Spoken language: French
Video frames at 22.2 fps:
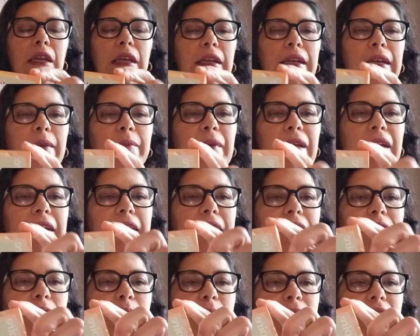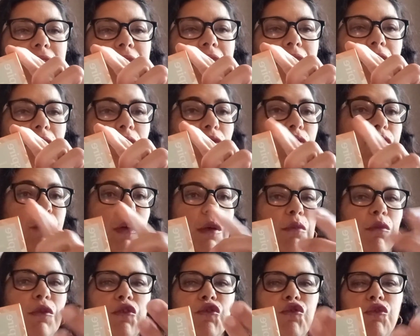la marque Respire, c'est
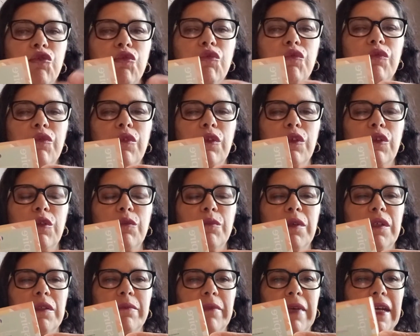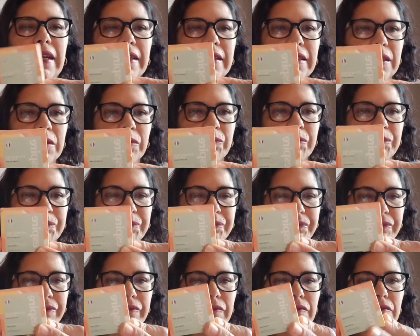moi je trouve une bonne marque.
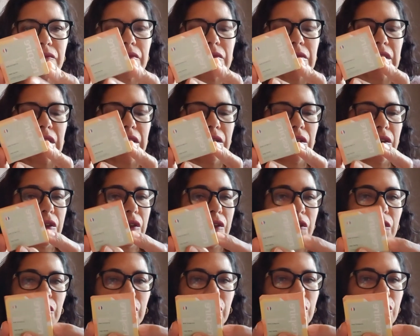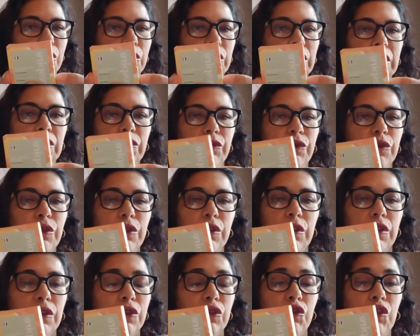au
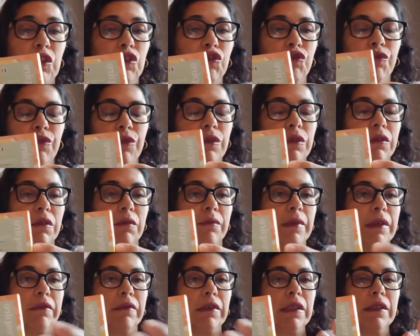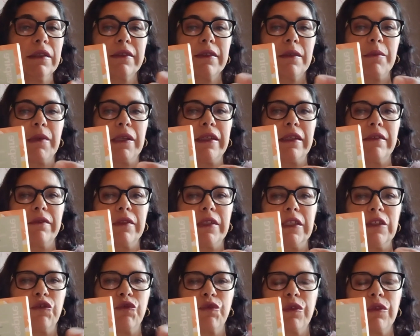niveau des cheveux, ben voilà, ça m'a lavé
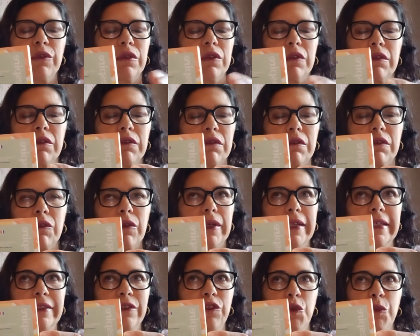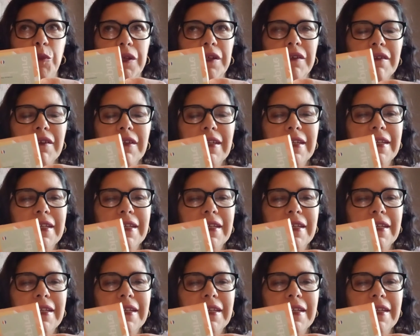les cheveux correctement.